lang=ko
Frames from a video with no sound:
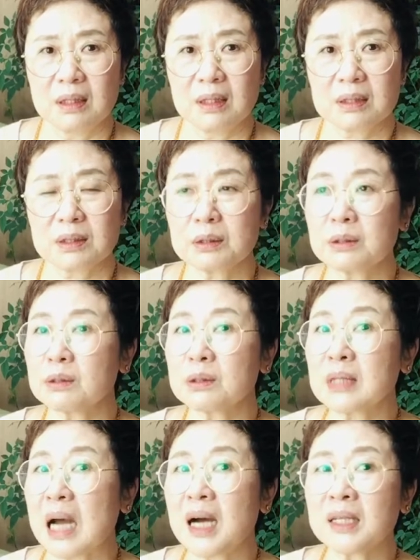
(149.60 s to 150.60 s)
그리고 그
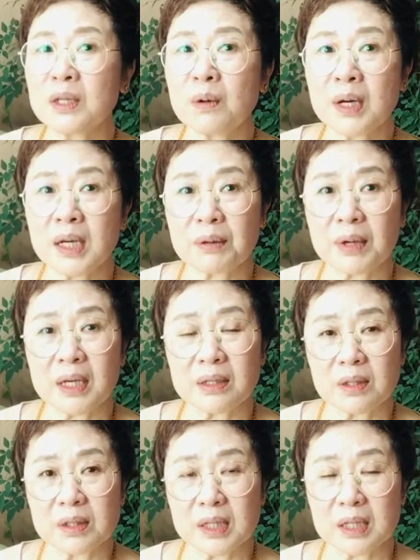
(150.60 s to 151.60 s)
강경화라고
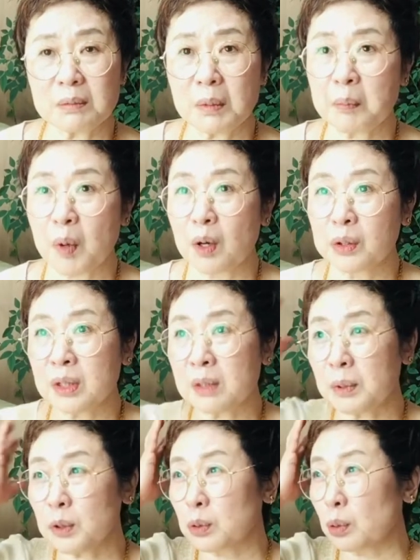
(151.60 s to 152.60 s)
하는 여자는 뭐 머리를
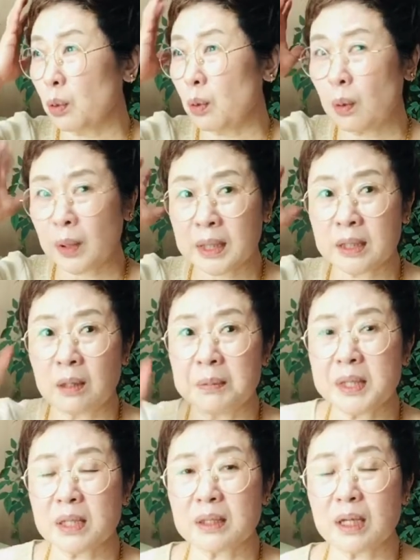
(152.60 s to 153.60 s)
뭐 노랗게
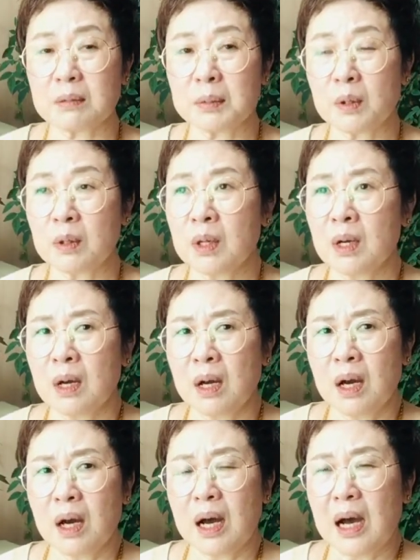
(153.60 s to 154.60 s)
염색을 하고 뭐
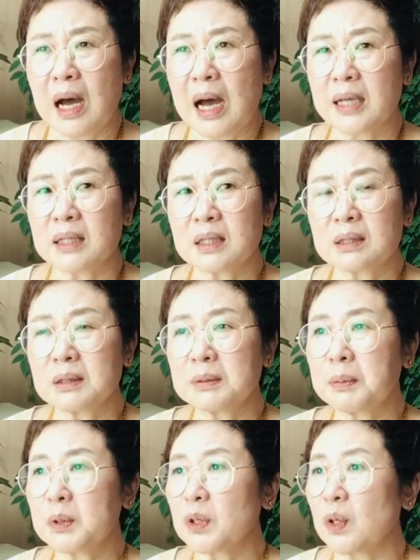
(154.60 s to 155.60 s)
아니 그
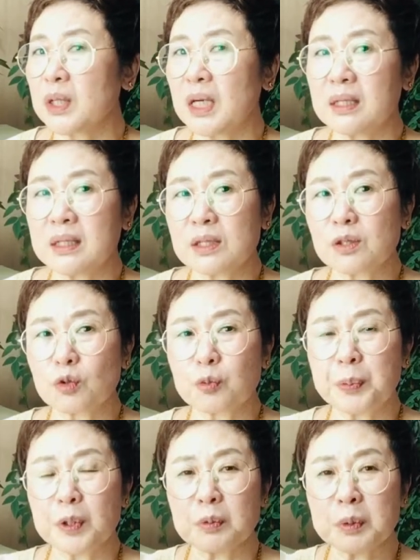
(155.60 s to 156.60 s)
뭐 저기 하는 데서
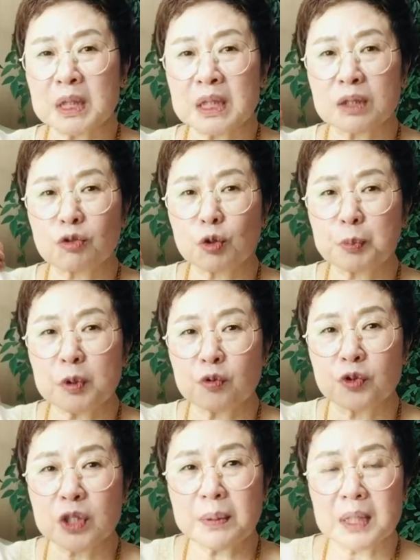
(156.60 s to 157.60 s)
투표 투표
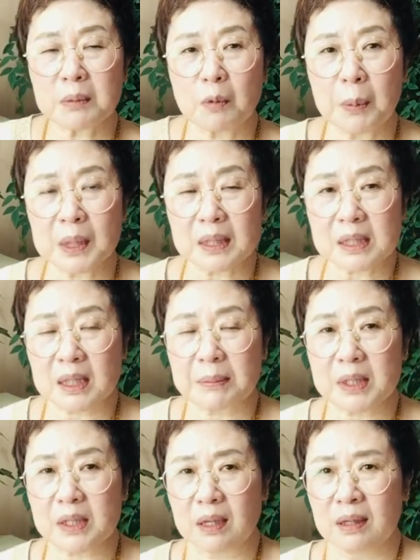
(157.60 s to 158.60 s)
두 개밖에 못 받았다면서요.